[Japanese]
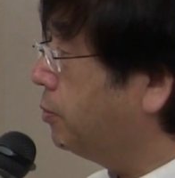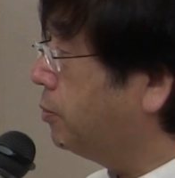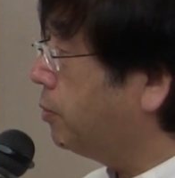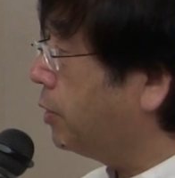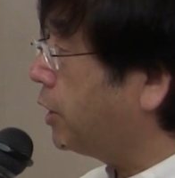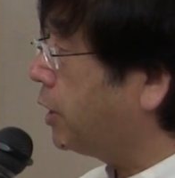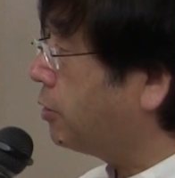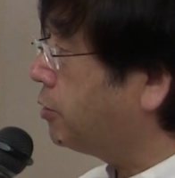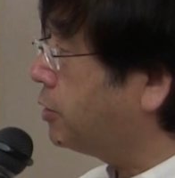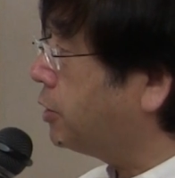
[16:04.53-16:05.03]

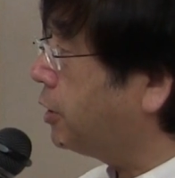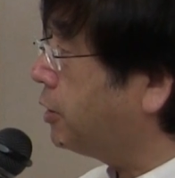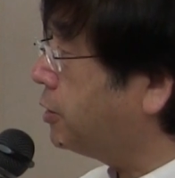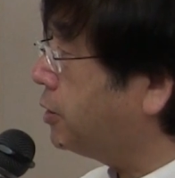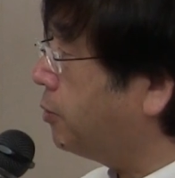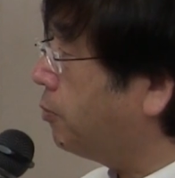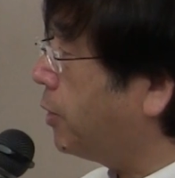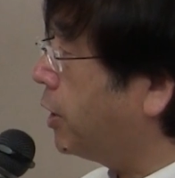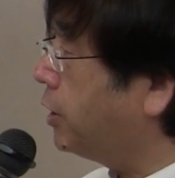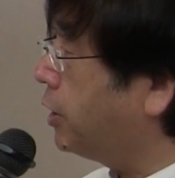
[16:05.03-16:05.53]
私はで
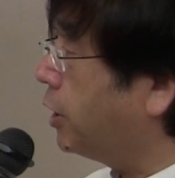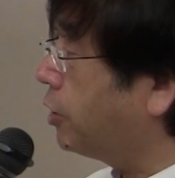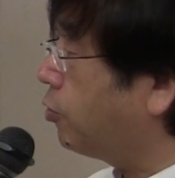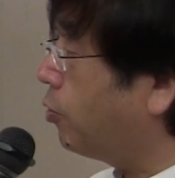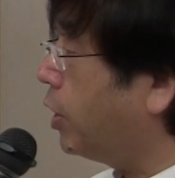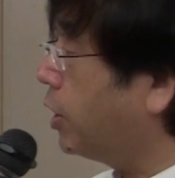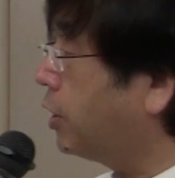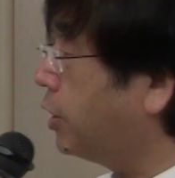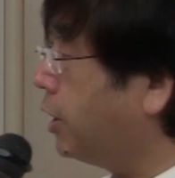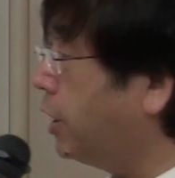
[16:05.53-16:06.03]
すね
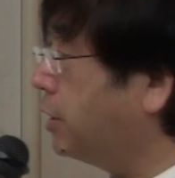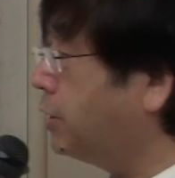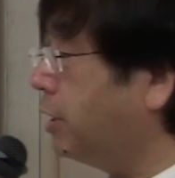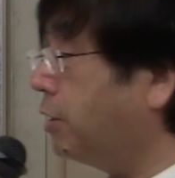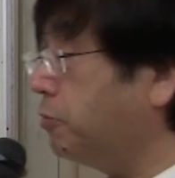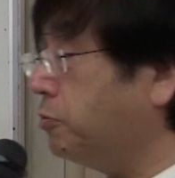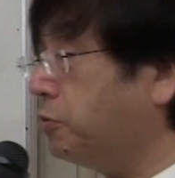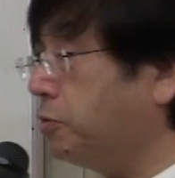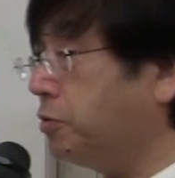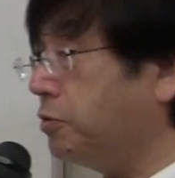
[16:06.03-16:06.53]

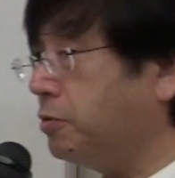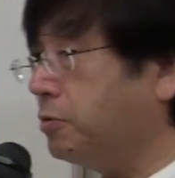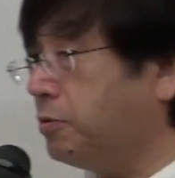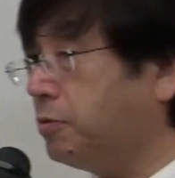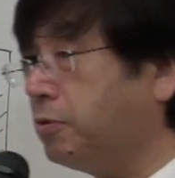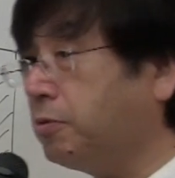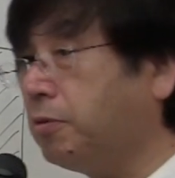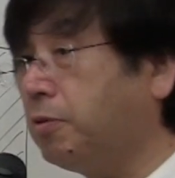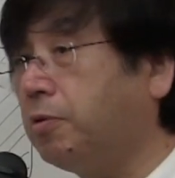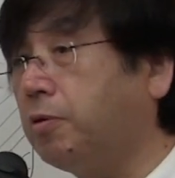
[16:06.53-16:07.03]
マイナートランキライザーをずっ
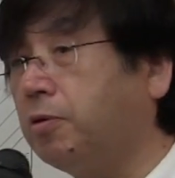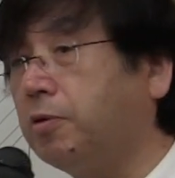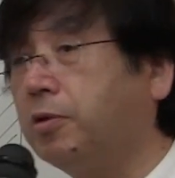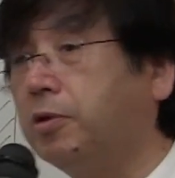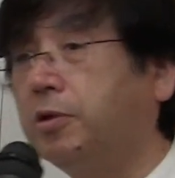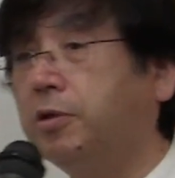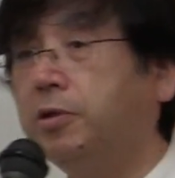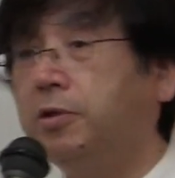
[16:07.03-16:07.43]
とこ